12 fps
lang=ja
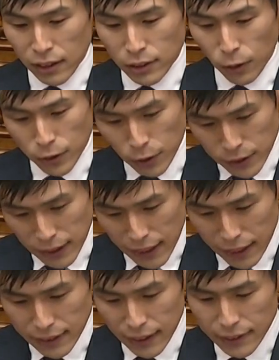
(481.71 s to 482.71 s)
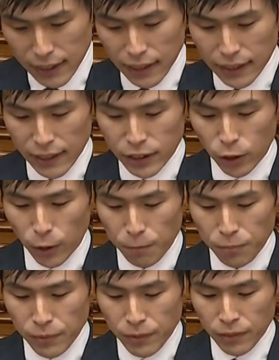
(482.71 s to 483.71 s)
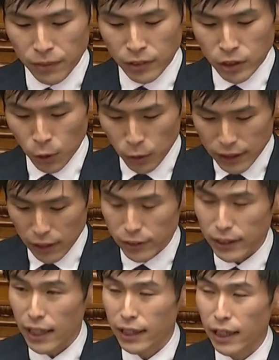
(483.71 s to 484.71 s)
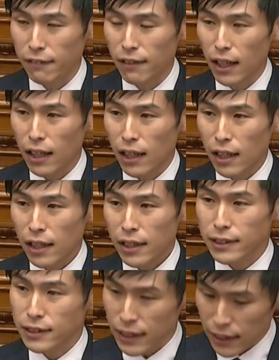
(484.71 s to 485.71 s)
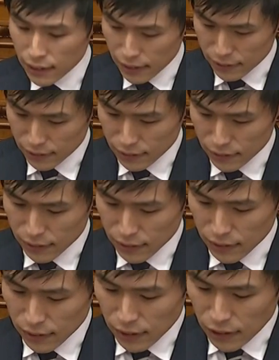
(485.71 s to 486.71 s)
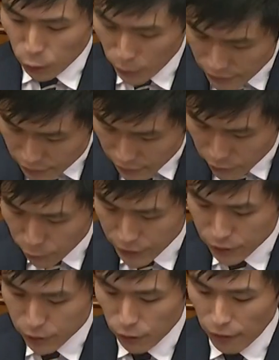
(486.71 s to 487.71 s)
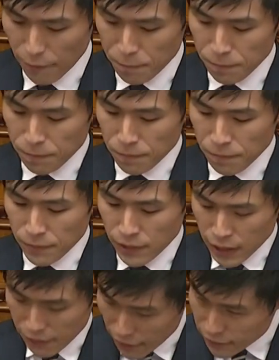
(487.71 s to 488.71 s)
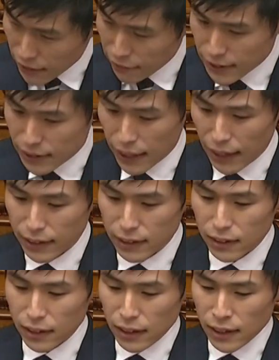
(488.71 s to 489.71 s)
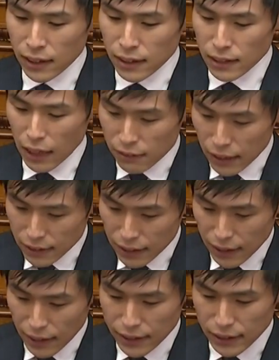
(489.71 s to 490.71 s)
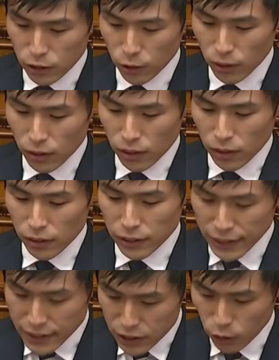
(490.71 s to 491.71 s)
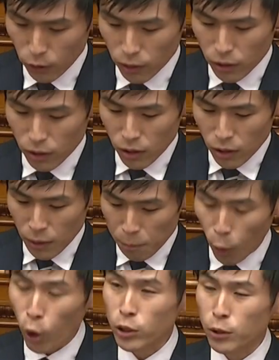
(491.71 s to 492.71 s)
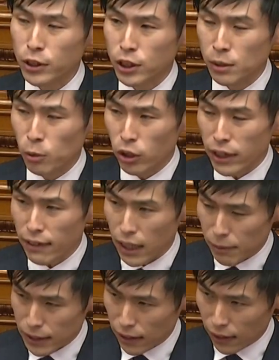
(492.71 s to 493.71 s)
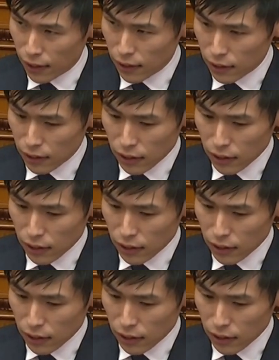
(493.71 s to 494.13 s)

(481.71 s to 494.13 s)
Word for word: その存在が指摘された以上、調査の再開は必然です。それすら拒否するのは疑惑隠しであり、亡くなった赤木氏の意思を冒涜するものではありませんか。